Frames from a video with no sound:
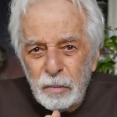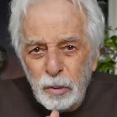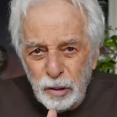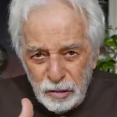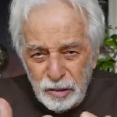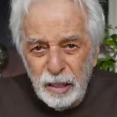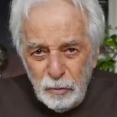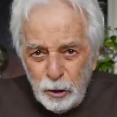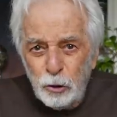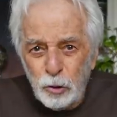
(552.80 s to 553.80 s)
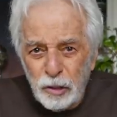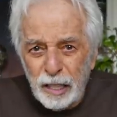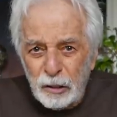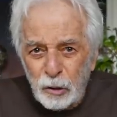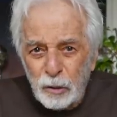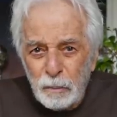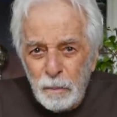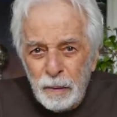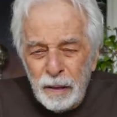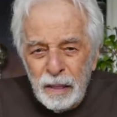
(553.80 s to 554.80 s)
Por eso está preguntando.
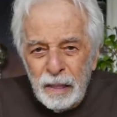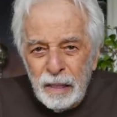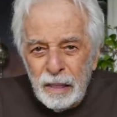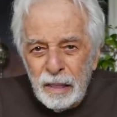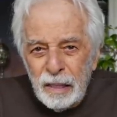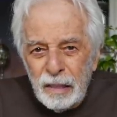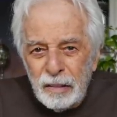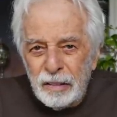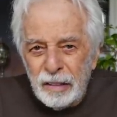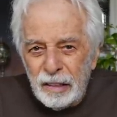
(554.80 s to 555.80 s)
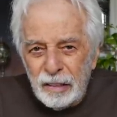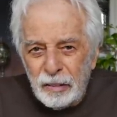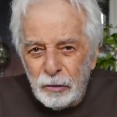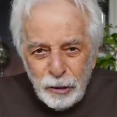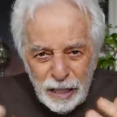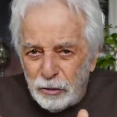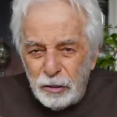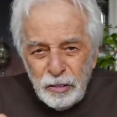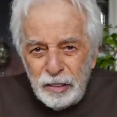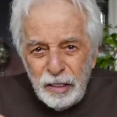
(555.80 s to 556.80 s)
Si, si fuera el
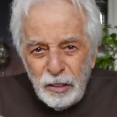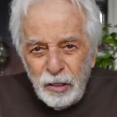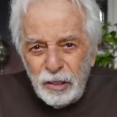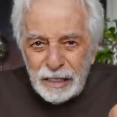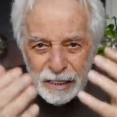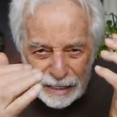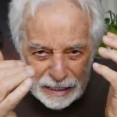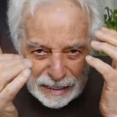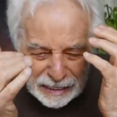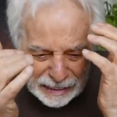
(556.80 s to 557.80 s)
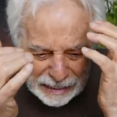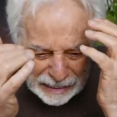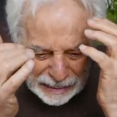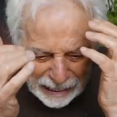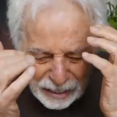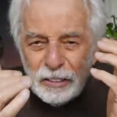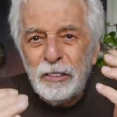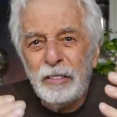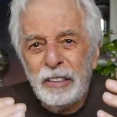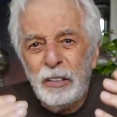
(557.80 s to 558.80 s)
suicidio, hace
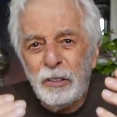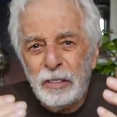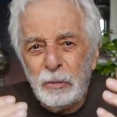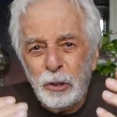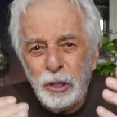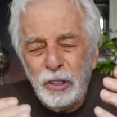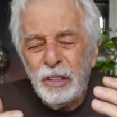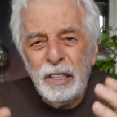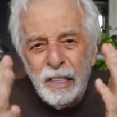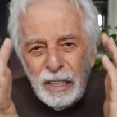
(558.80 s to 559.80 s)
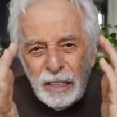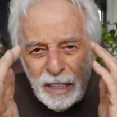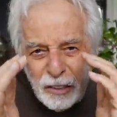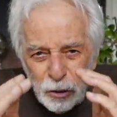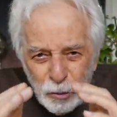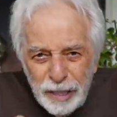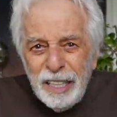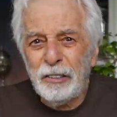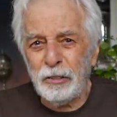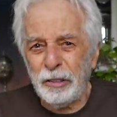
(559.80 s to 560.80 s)
dos años se murió, ya te
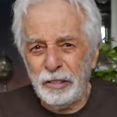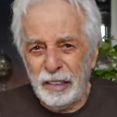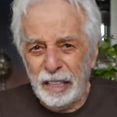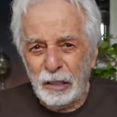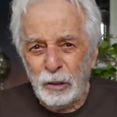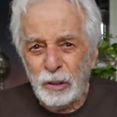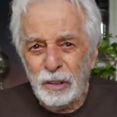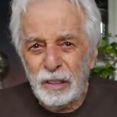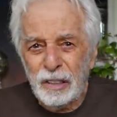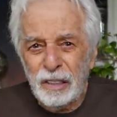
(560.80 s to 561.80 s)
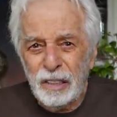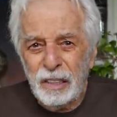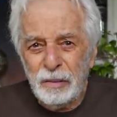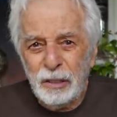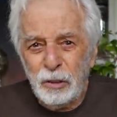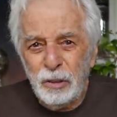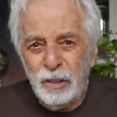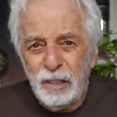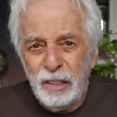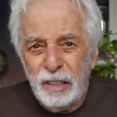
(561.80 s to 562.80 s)
hubieras suicidado. ¿Ves tú?